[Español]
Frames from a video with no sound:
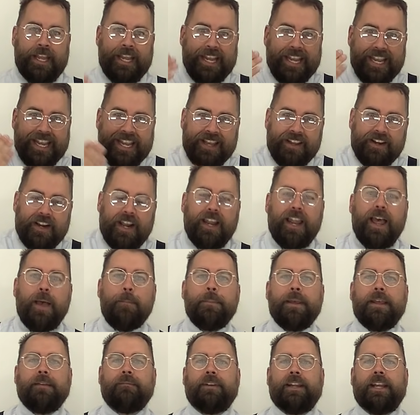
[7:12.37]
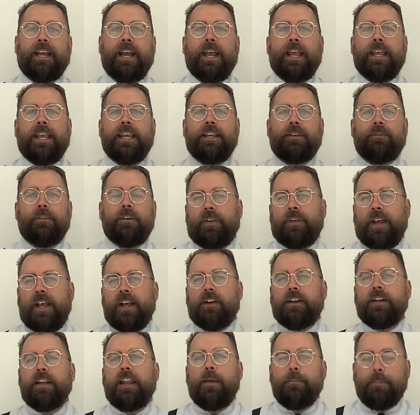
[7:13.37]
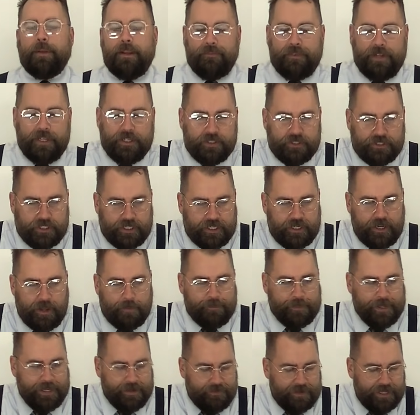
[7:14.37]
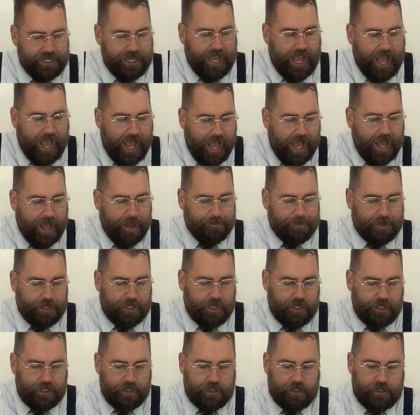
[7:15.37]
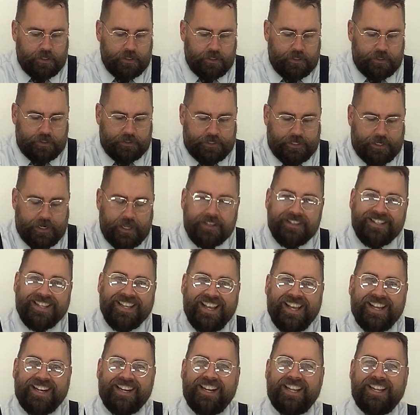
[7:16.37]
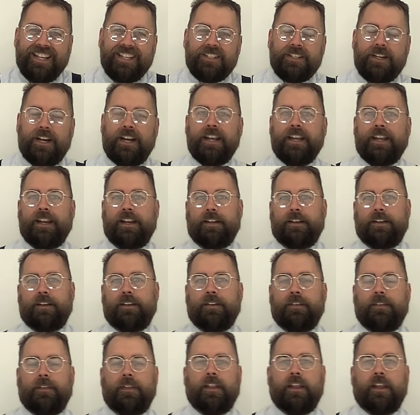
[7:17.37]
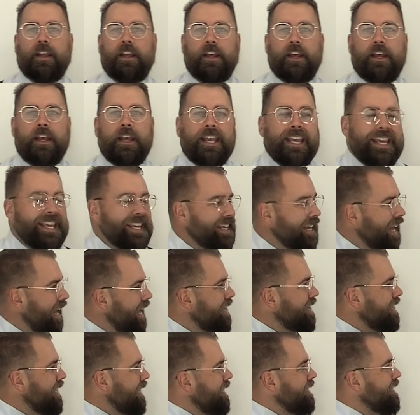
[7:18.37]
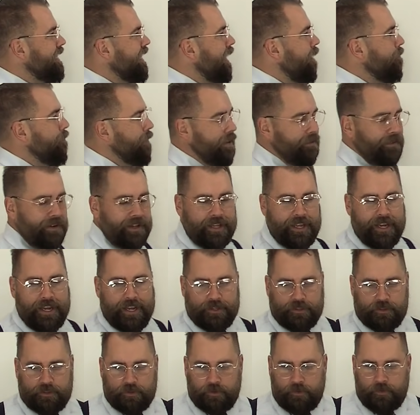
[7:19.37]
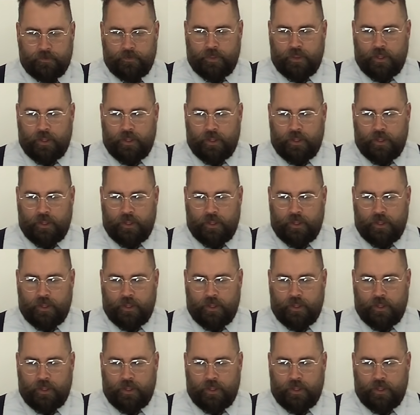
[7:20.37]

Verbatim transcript: ir a la Biblia y ver en la Biblia si la Biblia habla de la tierra de Israel. ¿Y qué dice la Biblia de esto?